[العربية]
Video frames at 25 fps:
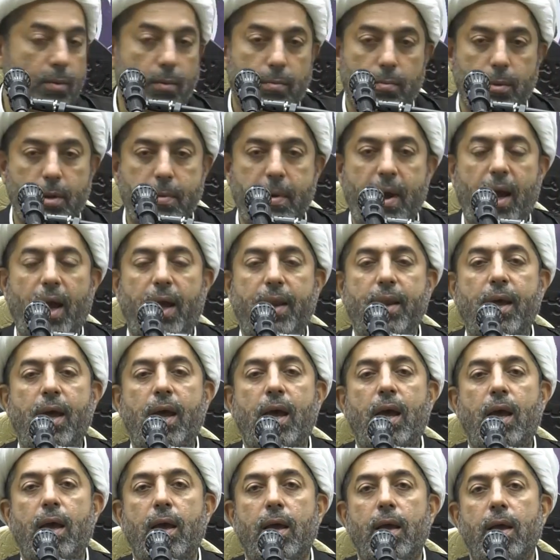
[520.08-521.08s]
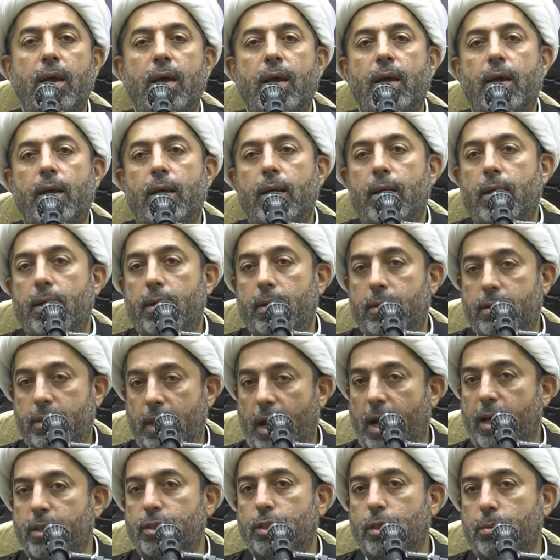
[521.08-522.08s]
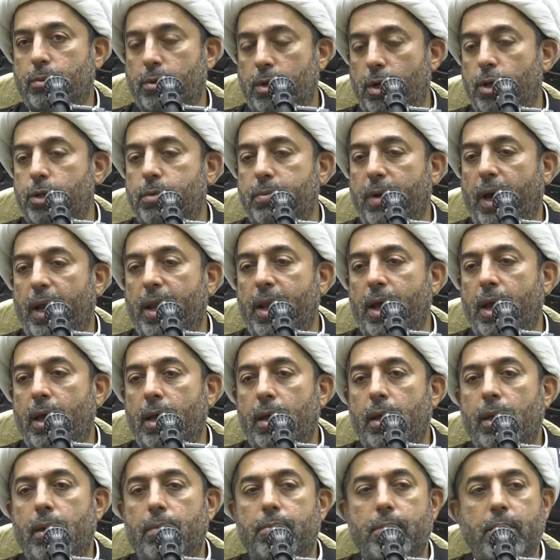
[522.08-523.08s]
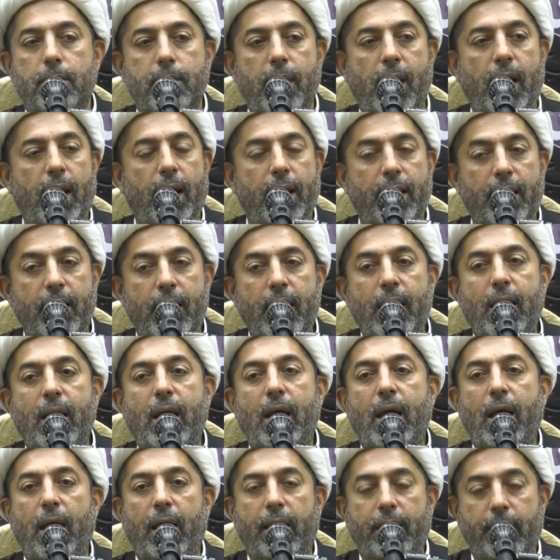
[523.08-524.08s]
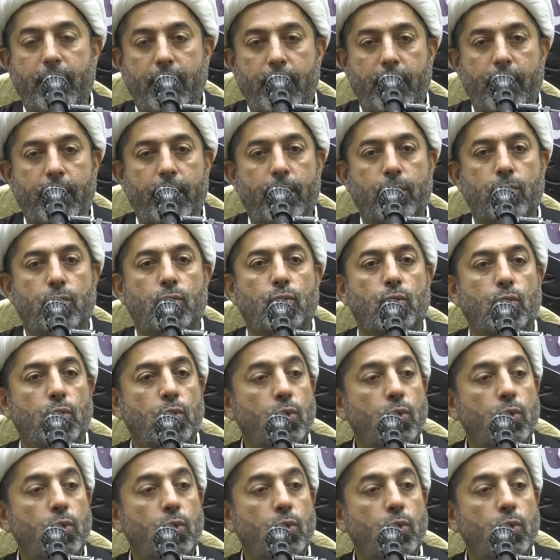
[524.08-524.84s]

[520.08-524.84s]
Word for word: بمعنى تعصب هنا ايش معناه بمعنى انه